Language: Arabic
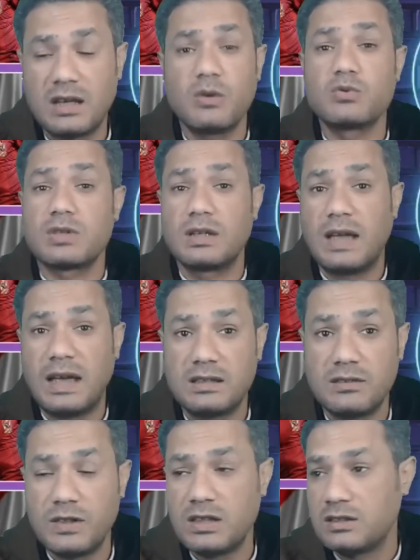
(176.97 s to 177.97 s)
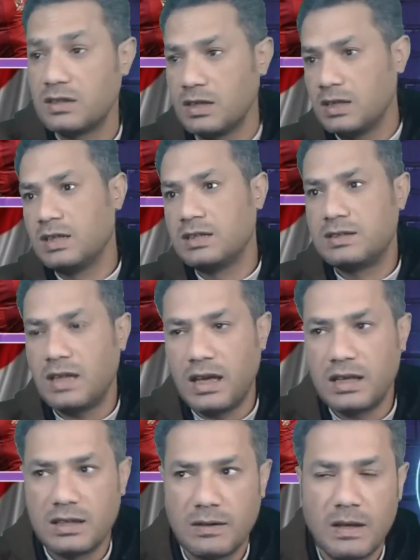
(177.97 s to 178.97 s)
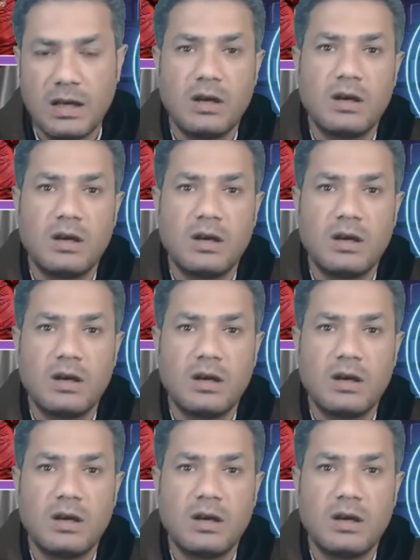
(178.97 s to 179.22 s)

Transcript: هنوصل لحد فين تاني